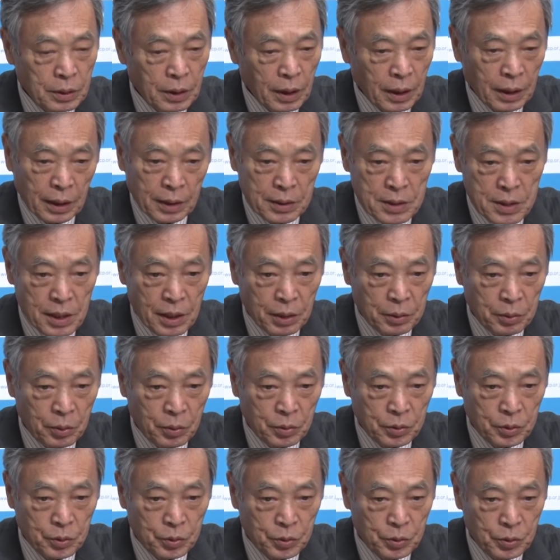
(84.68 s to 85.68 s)
赤木さん
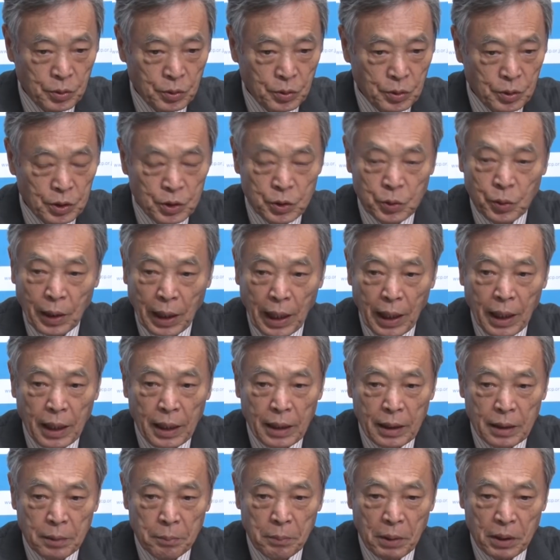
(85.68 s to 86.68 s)
のそういう遺書が
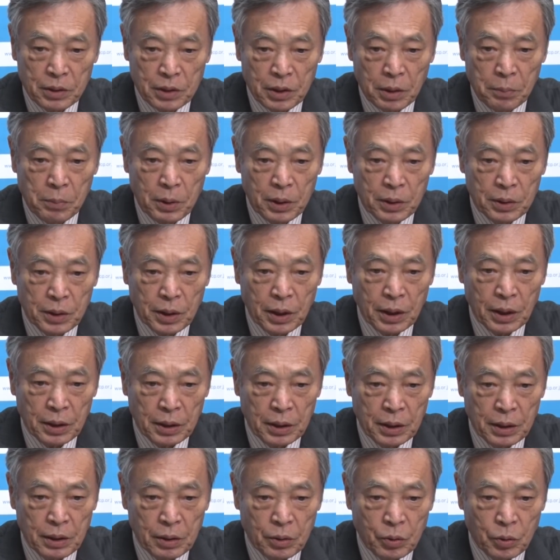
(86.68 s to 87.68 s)
まあ、全面的
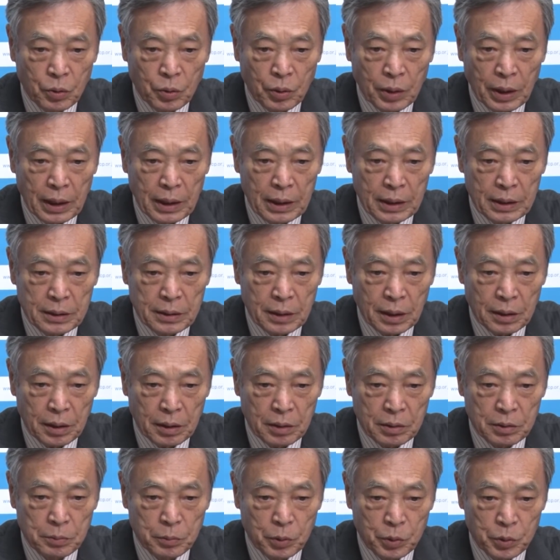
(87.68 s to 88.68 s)
に公開さ
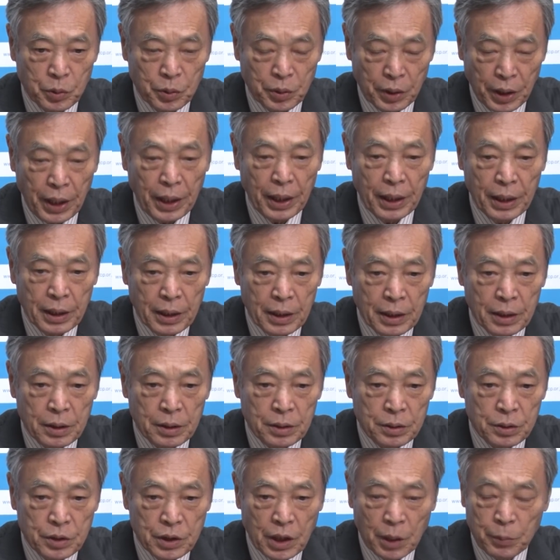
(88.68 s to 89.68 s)
れるもとで、
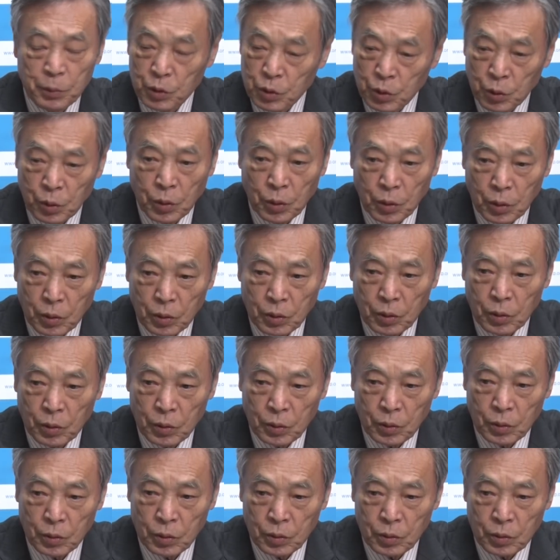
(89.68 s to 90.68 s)
しかも今
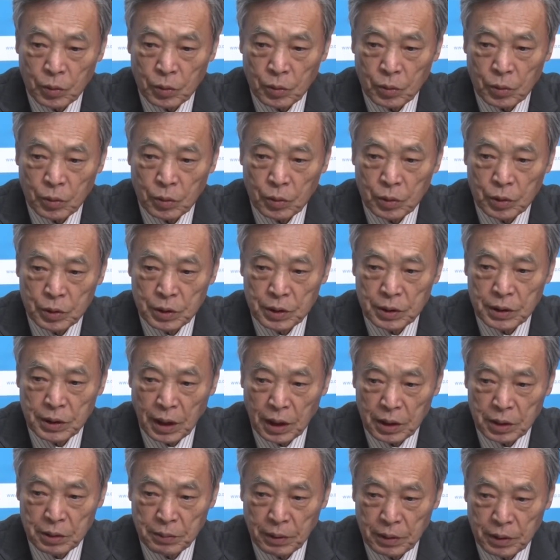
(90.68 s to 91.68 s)
日1時
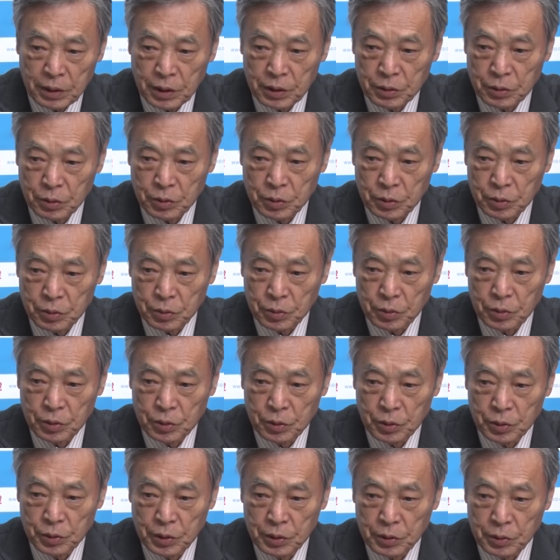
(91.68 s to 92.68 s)
半には提訴する
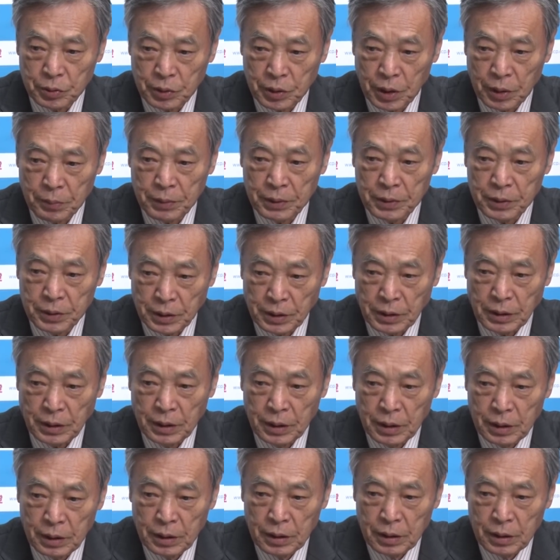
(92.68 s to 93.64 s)
ようでございますし、